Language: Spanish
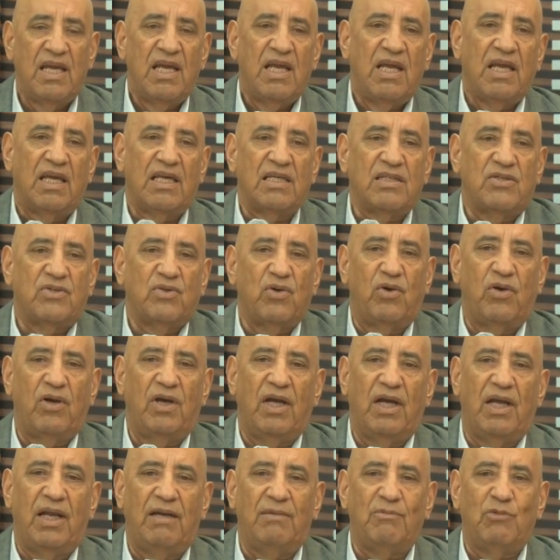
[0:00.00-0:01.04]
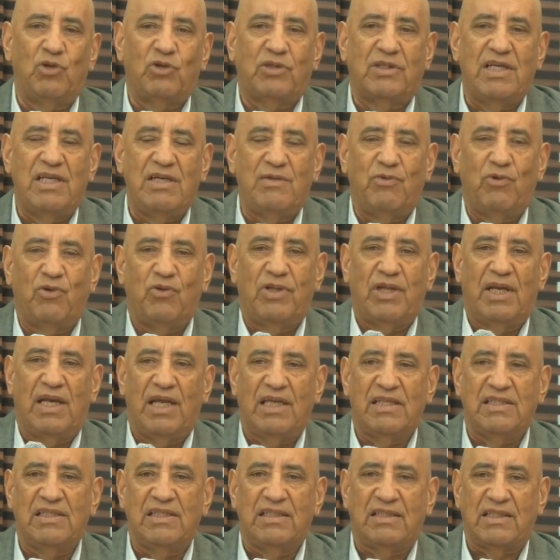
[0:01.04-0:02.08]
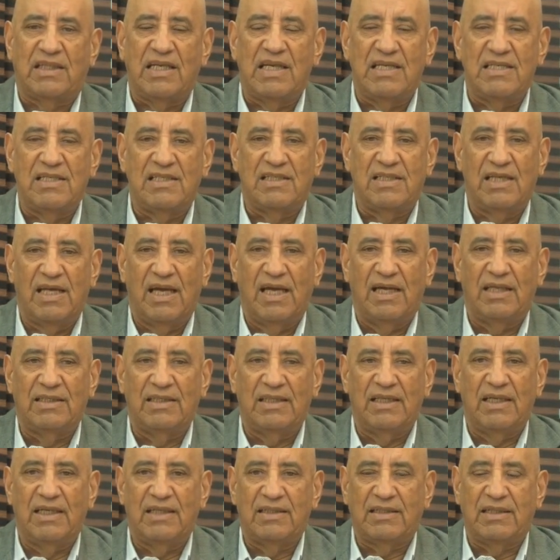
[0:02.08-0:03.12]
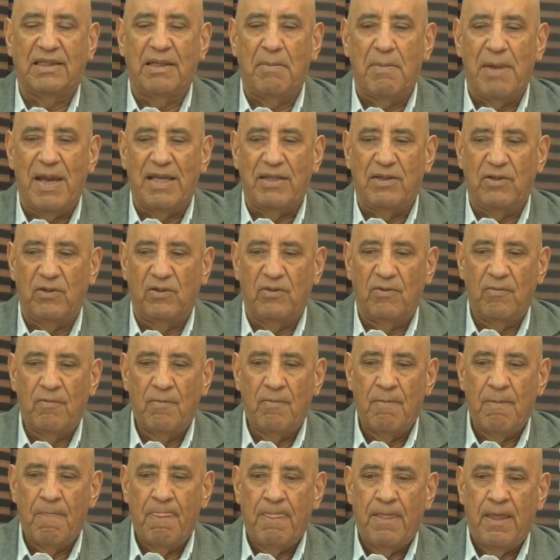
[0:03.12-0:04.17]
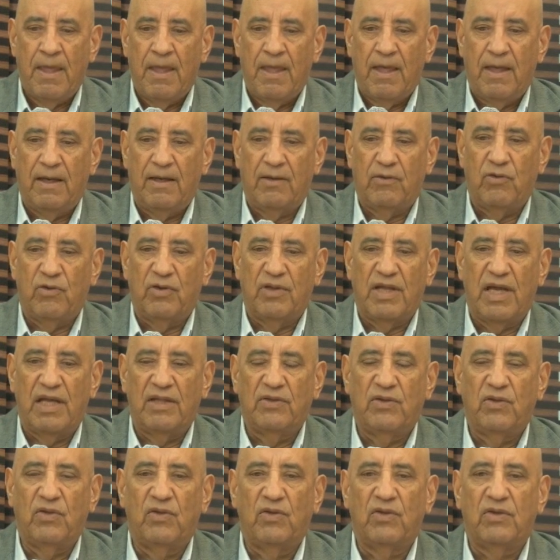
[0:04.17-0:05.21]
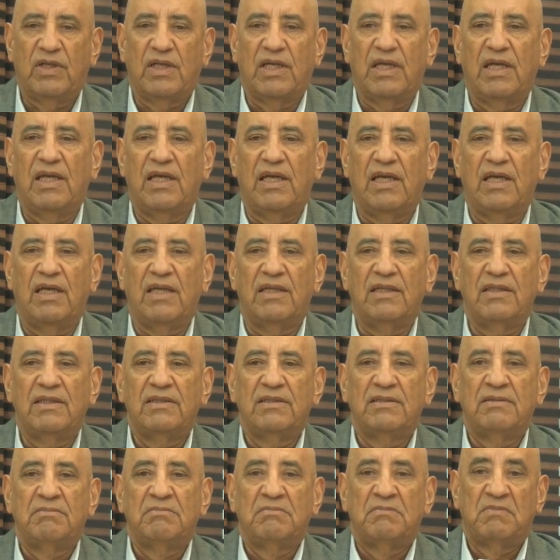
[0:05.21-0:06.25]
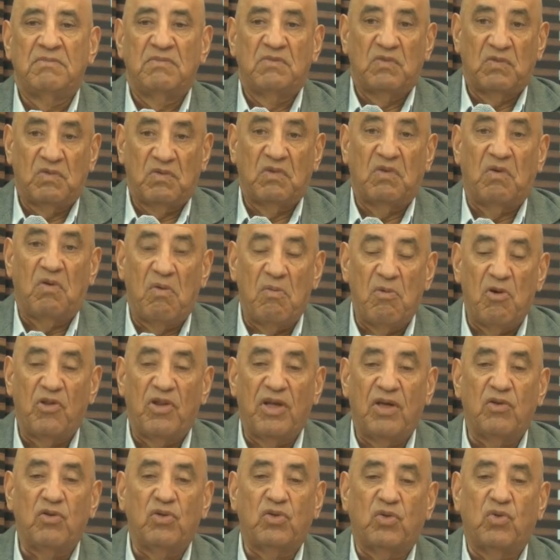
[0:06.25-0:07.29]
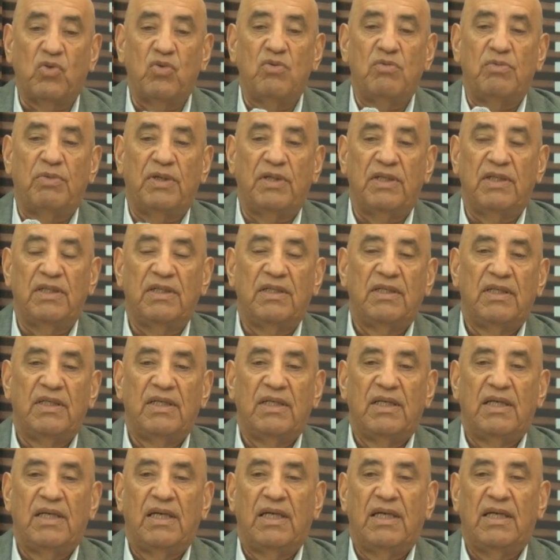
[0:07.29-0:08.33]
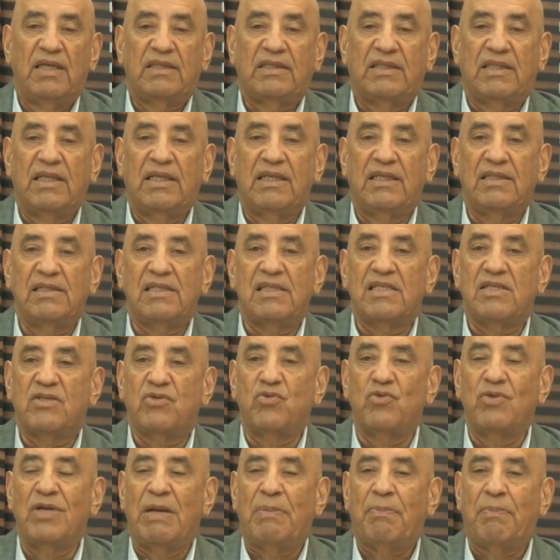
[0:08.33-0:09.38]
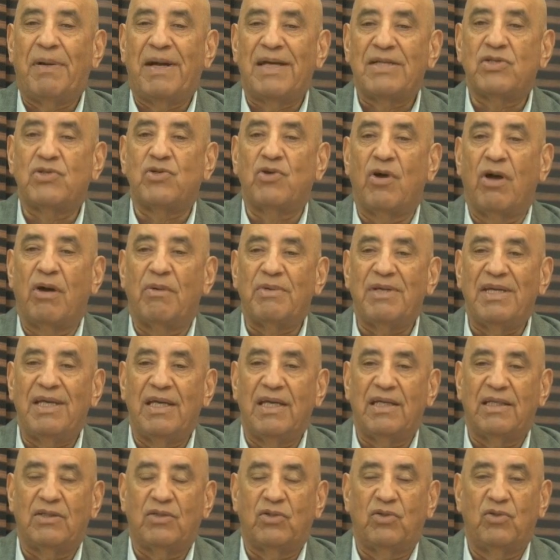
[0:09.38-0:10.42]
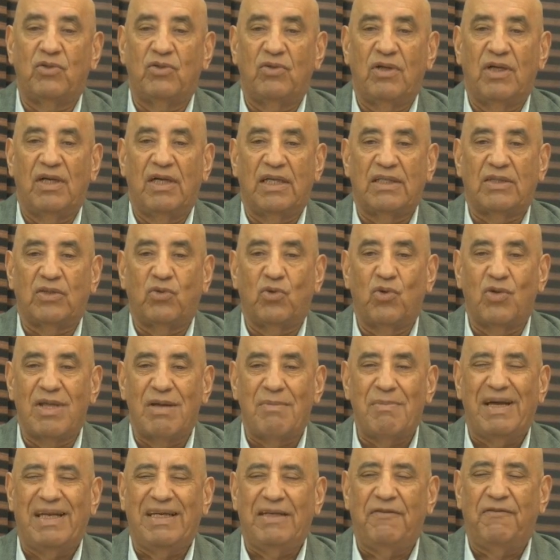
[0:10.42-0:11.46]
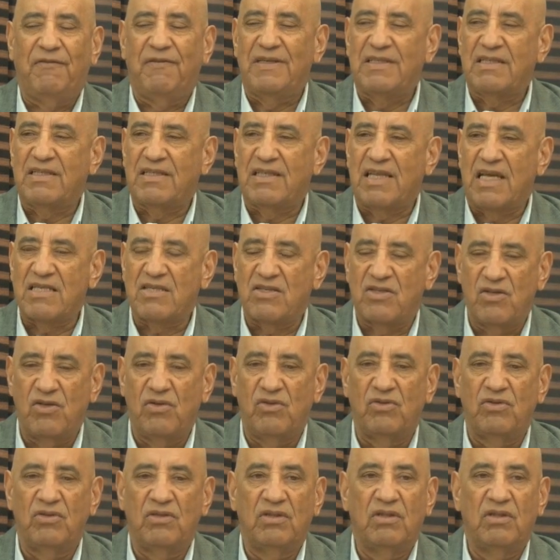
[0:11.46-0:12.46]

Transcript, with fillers: que son el motivo de la existencia de este medio. Recordando que como de costumbre, este es un espacio abierto a toda manifestación